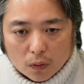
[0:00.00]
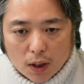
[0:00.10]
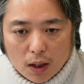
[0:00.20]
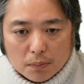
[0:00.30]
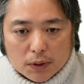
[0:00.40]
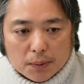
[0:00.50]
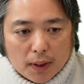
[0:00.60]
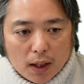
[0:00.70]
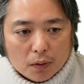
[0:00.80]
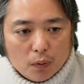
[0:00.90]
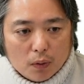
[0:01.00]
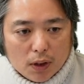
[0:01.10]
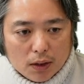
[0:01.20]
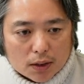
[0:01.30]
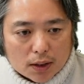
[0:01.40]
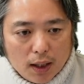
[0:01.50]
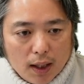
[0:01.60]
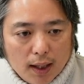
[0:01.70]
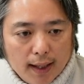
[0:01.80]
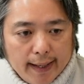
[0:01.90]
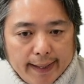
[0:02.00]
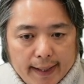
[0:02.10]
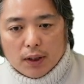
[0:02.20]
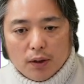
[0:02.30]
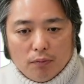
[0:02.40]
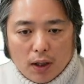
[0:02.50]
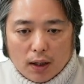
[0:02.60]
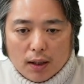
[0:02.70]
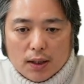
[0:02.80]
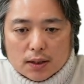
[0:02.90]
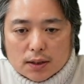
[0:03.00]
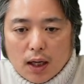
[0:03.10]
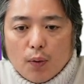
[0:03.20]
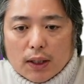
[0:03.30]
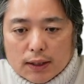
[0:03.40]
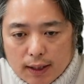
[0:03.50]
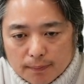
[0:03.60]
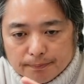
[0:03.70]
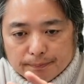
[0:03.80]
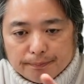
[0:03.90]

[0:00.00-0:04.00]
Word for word: ろが虫歯があるところなんですが、虫歯菌は酸を出して、